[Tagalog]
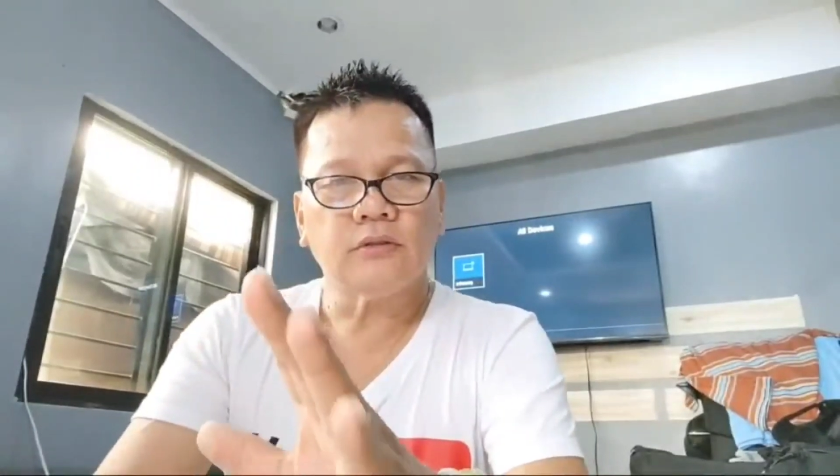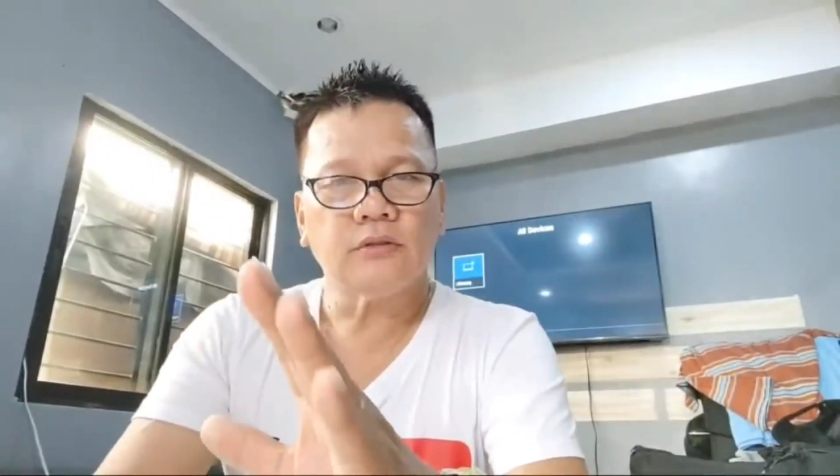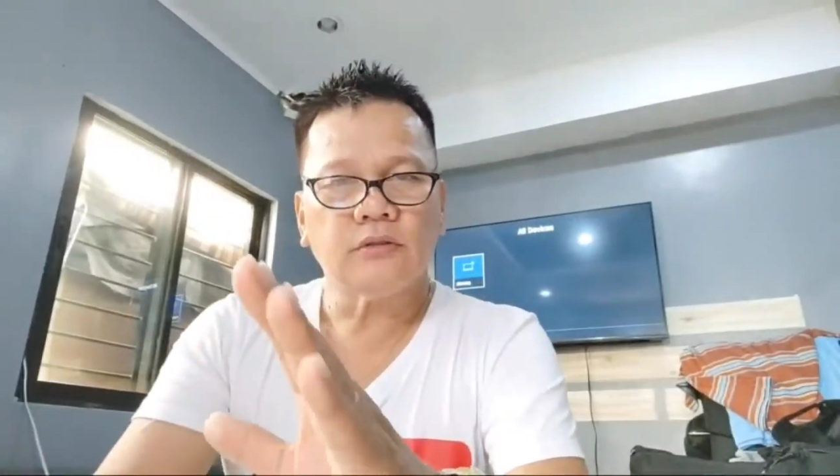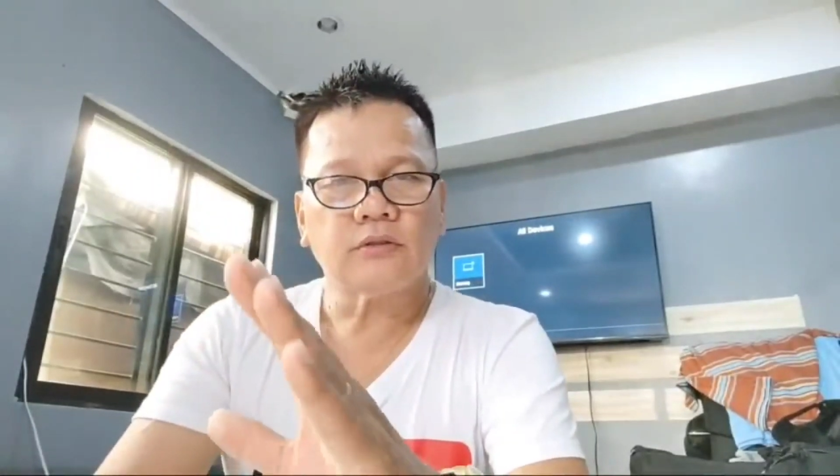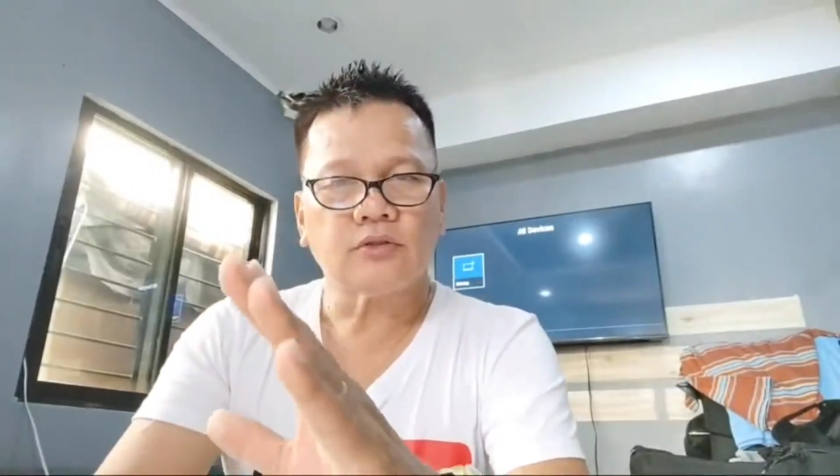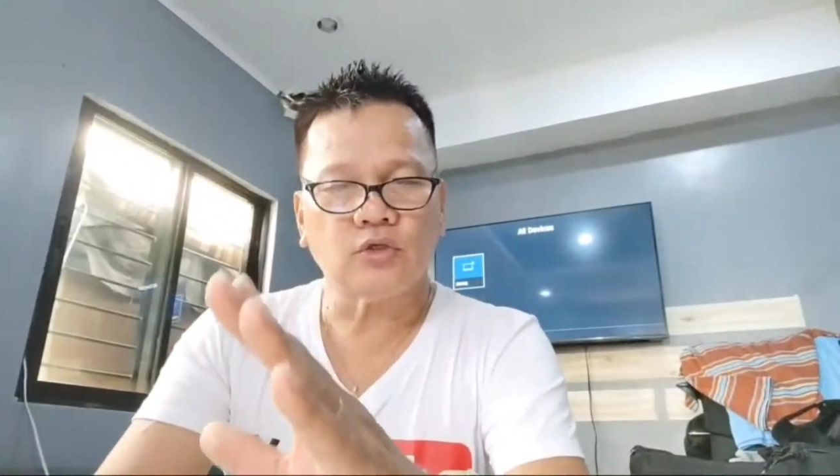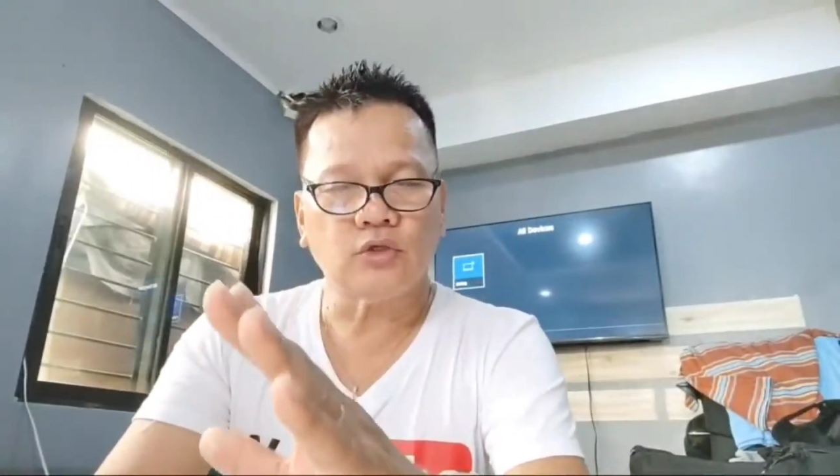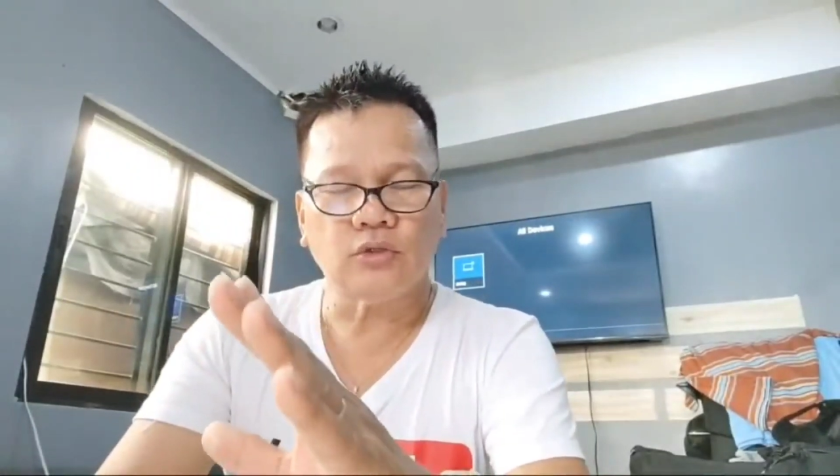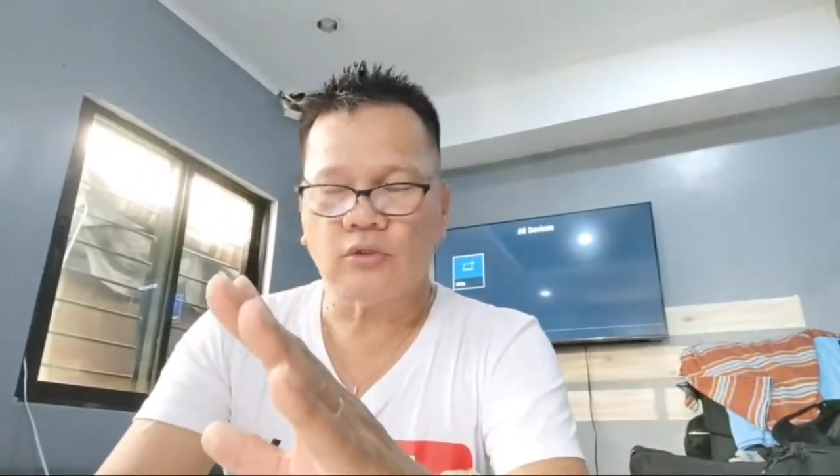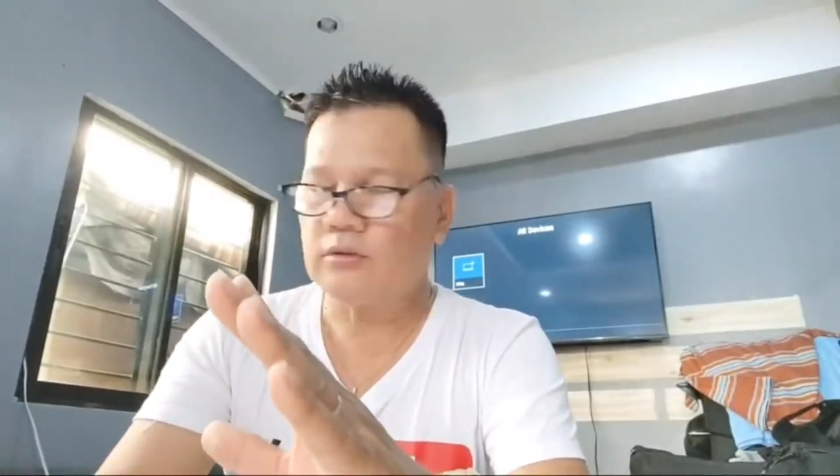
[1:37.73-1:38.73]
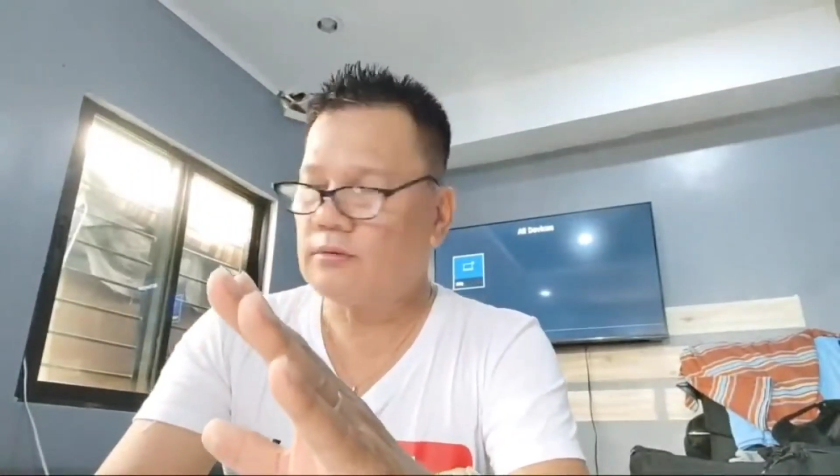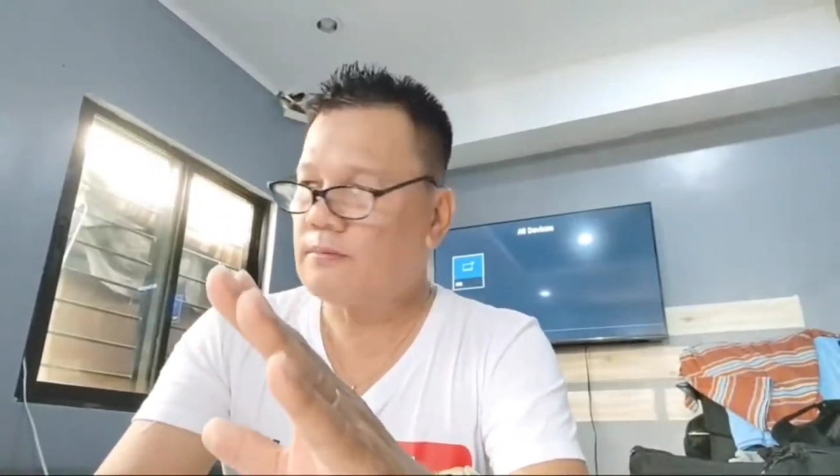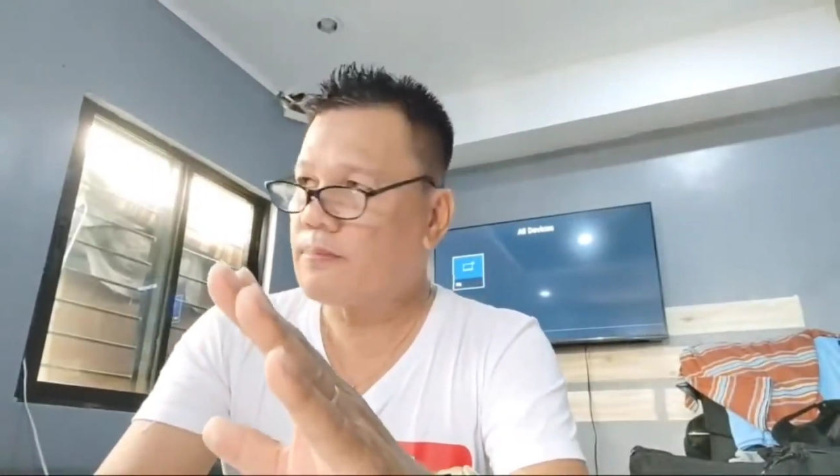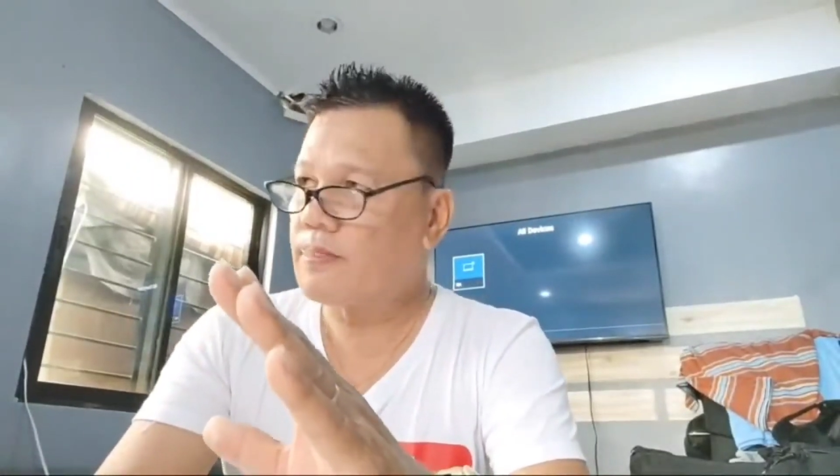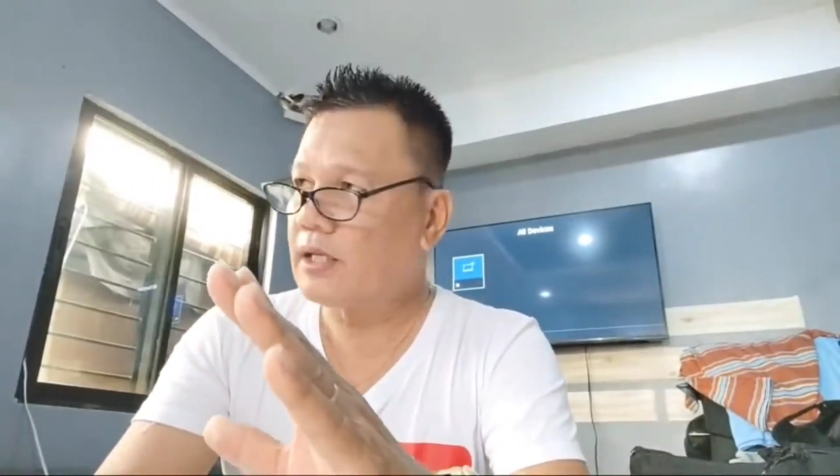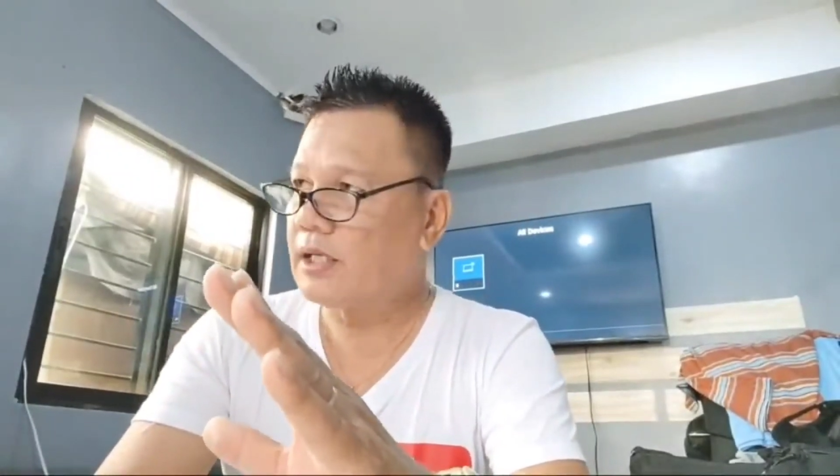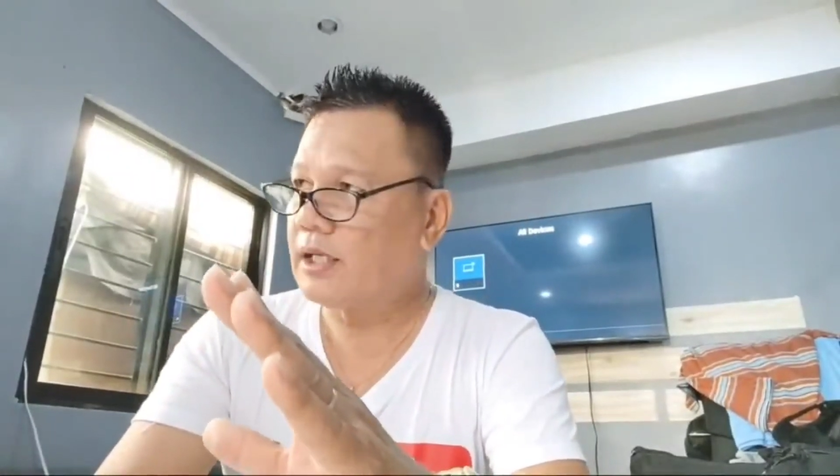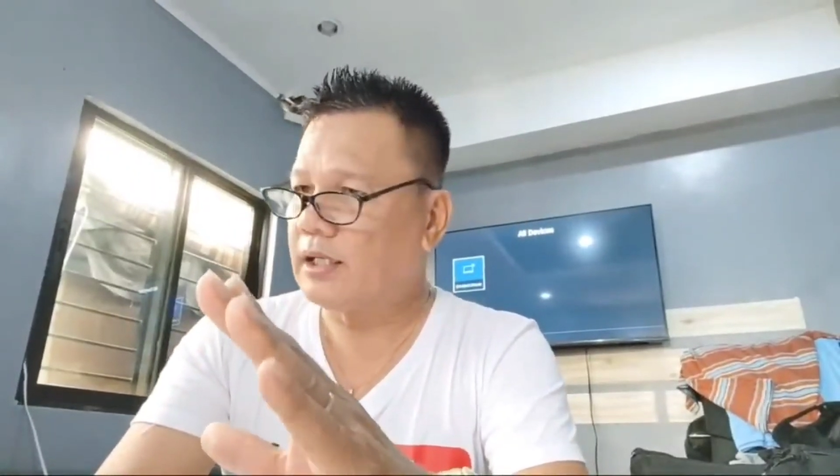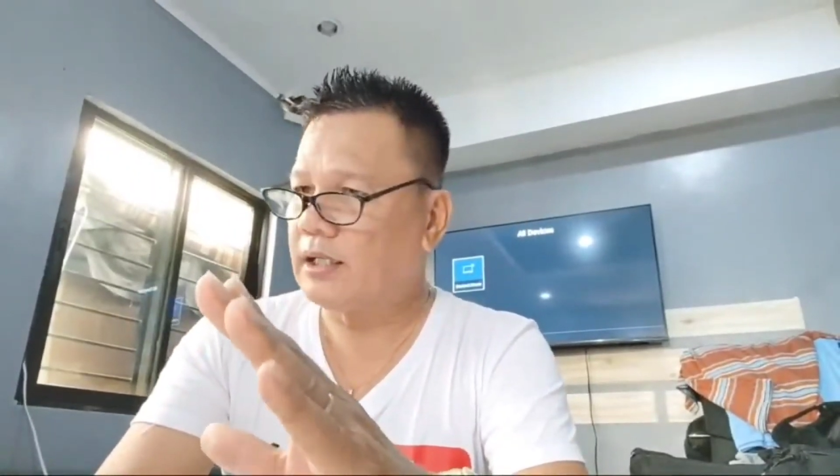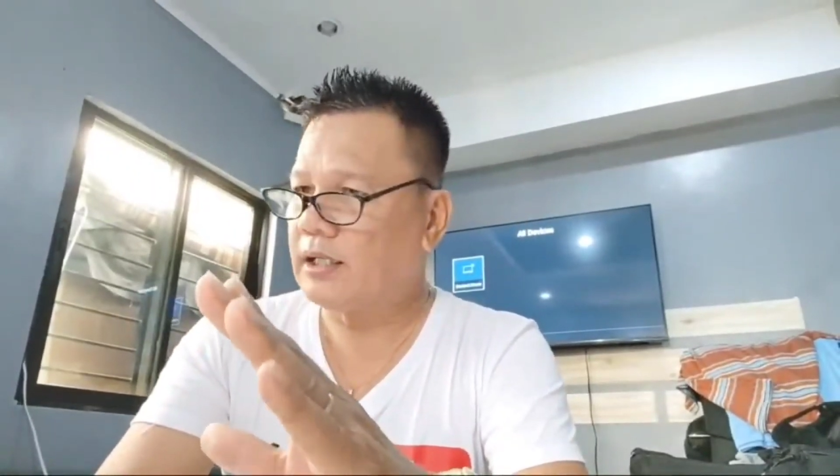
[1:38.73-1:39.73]
so
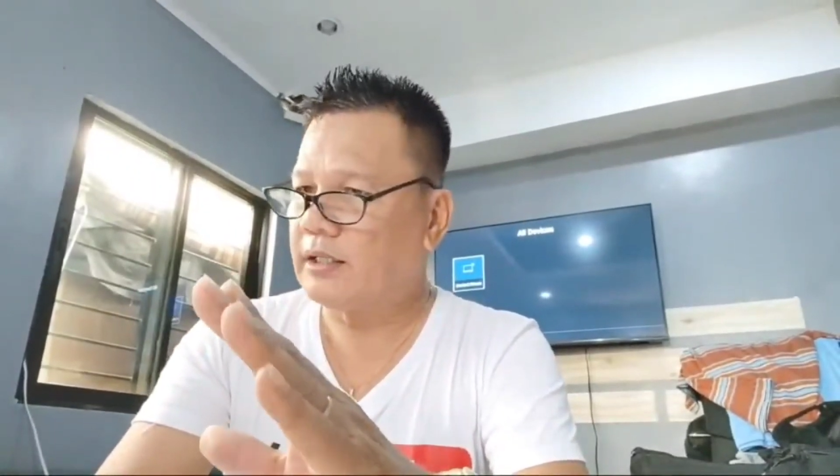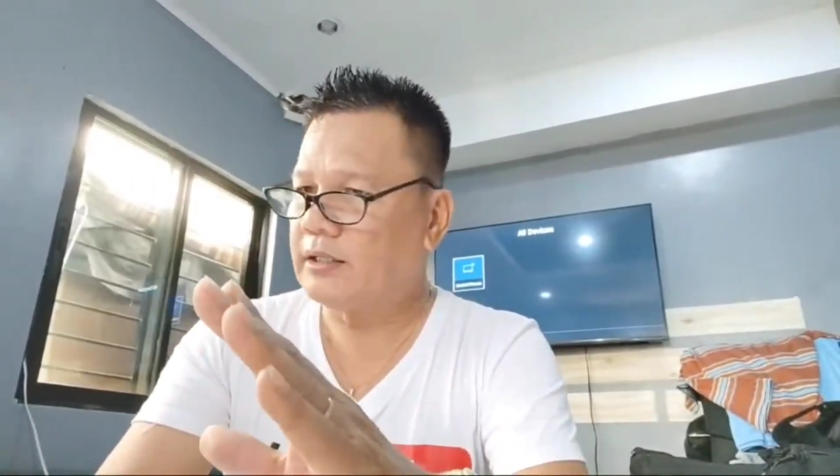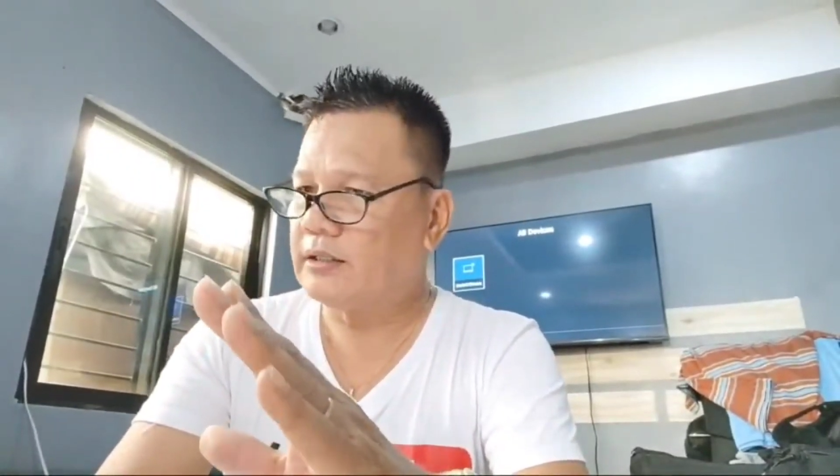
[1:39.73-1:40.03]
uh,